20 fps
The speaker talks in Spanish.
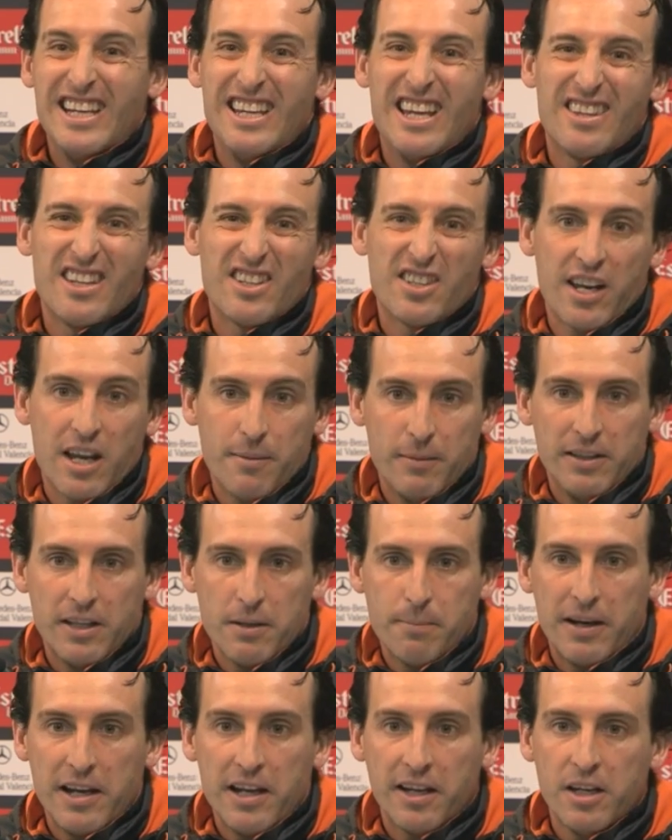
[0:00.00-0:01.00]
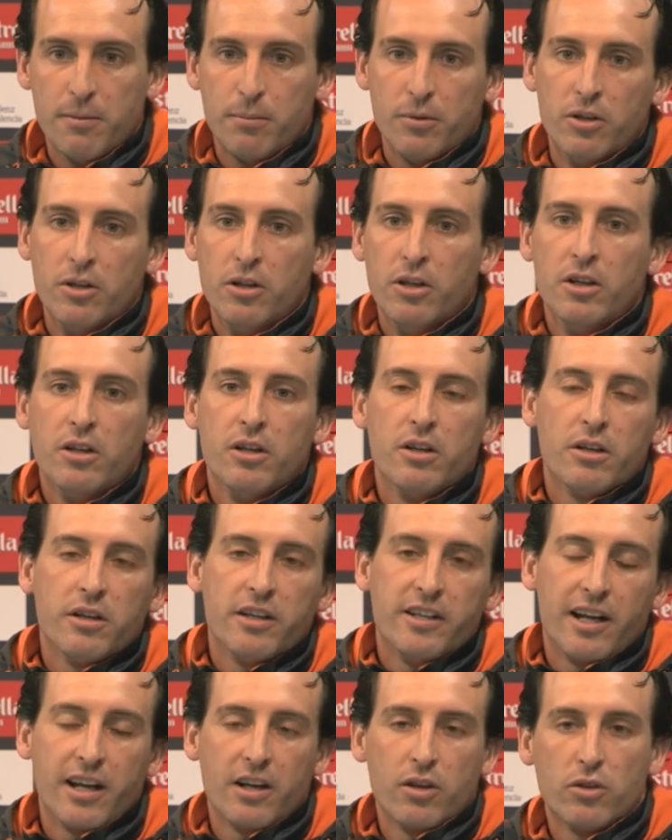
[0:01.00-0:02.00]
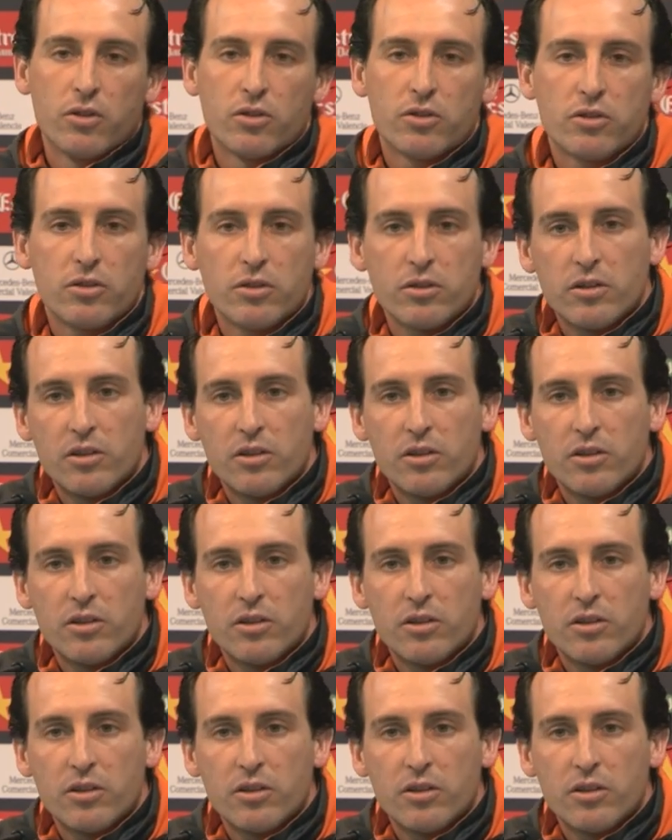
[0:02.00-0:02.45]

necesariamente para el equipo eran los,